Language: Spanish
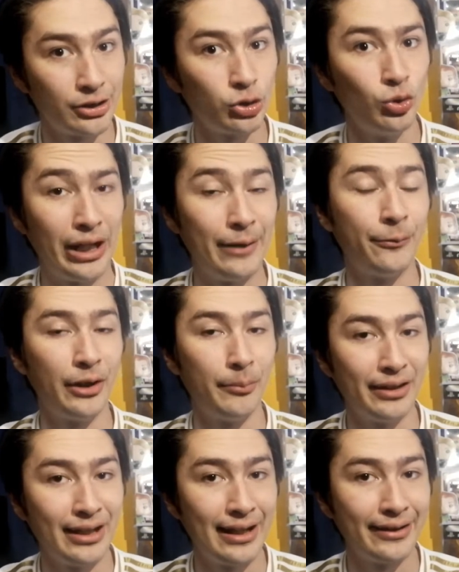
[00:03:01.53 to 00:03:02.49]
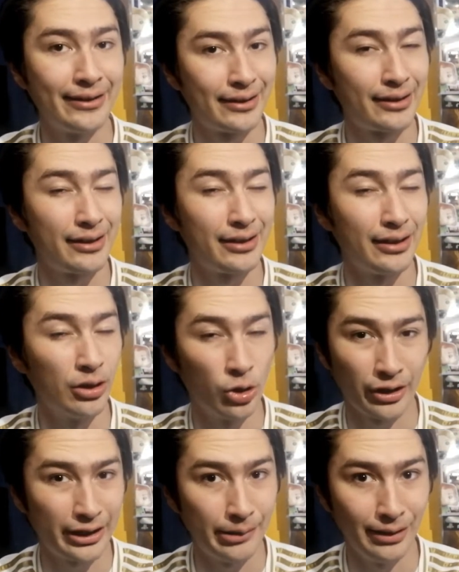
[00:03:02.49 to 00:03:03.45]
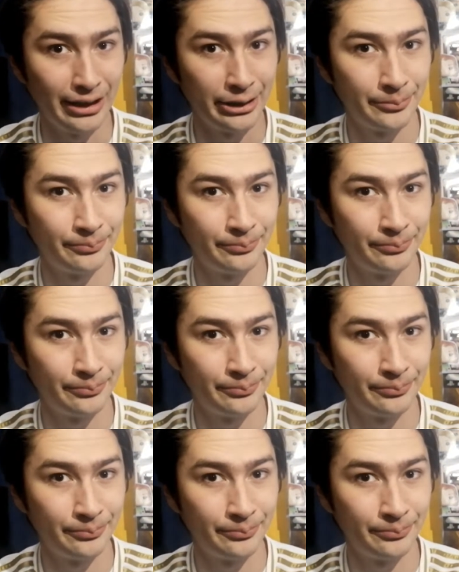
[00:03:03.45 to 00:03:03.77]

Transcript: es una enfermedad horrible.